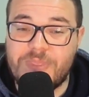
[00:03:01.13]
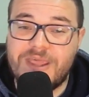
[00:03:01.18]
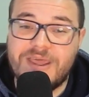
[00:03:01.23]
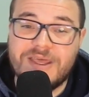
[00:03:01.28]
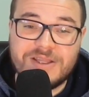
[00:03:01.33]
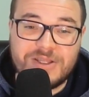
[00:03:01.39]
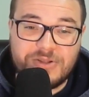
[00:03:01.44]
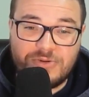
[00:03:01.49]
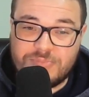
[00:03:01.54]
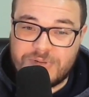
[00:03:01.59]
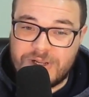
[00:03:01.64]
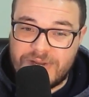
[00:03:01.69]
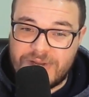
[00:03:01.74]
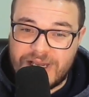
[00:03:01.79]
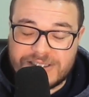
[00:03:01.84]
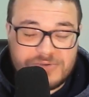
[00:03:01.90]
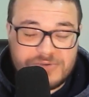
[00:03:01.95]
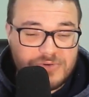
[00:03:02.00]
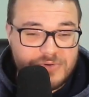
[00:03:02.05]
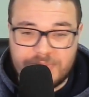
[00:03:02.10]
tanto para
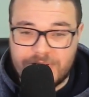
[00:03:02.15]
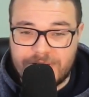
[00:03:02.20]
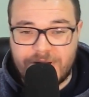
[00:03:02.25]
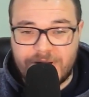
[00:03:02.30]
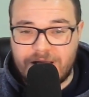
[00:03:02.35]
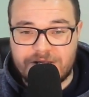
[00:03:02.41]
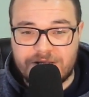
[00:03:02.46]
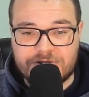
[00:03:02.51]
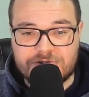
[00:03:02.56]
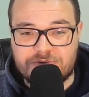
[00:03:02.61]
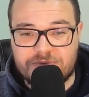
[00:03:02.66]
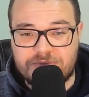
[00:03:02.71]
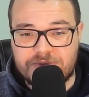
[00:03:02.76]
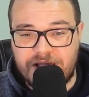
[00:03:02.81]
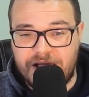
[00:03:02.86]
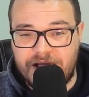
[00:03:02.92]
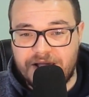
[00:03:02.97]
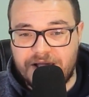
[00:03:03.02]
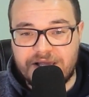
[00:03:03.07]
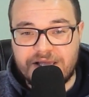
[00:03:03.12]
mais como para baixo.
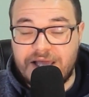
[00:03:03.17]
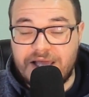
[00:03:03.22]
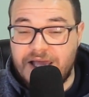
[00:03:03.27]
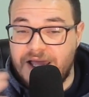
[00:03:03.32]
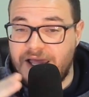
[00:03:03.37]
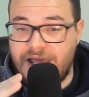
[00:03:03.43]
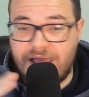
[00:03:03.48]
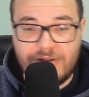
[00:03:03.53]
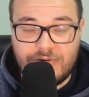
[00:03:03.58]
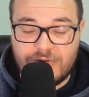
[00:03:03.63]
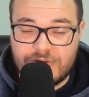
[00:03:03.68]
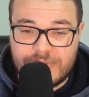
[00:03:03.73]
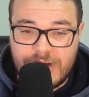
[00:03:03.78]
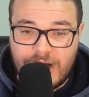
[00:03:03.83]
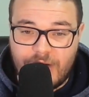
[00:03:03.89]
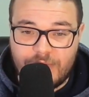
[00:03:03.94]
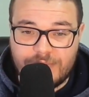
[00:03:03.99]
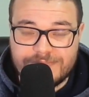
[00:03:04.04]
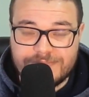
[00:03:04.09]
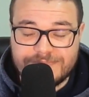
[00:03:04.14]
Tá? É
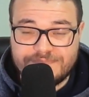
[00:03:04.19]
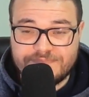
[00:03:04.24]
normal.